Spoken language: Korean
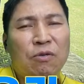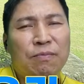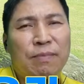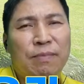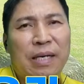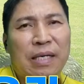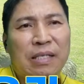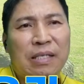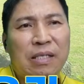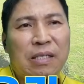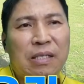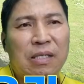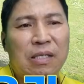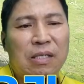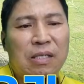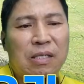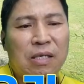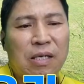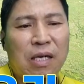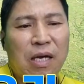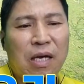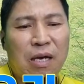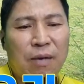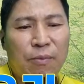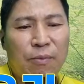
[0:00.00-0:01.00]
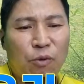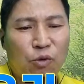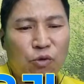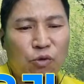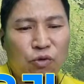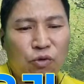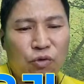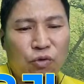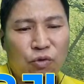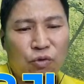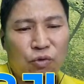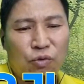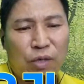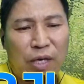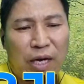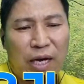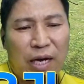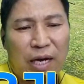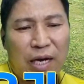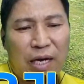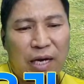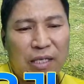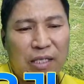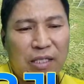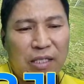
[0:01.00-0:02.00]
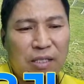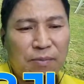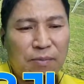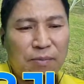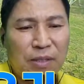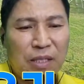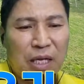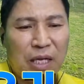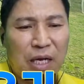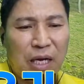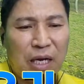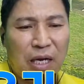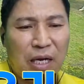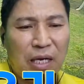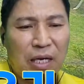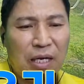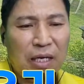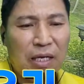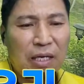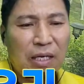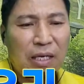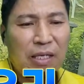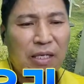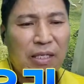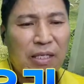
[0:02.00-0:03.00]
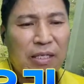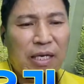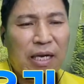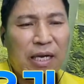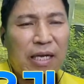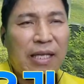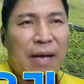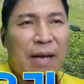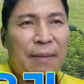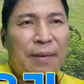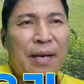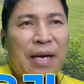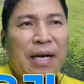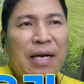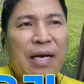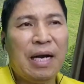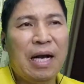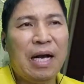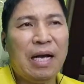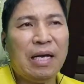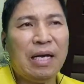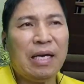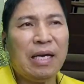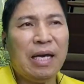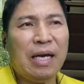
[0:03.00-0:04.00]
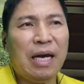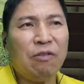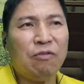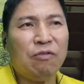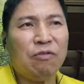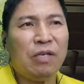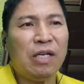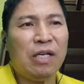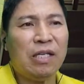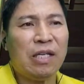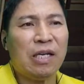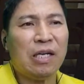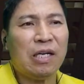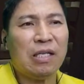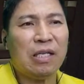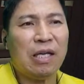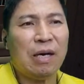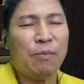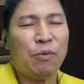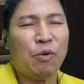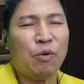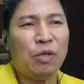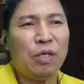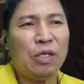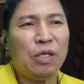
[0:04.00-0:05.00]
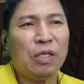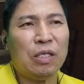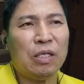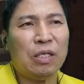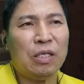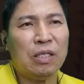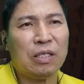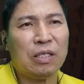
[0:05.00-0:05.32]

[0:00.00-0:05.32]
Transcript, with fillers: 맛을 더해 볼 수가 있습니다. 자, 남한강이 한눈에 내려다 보이는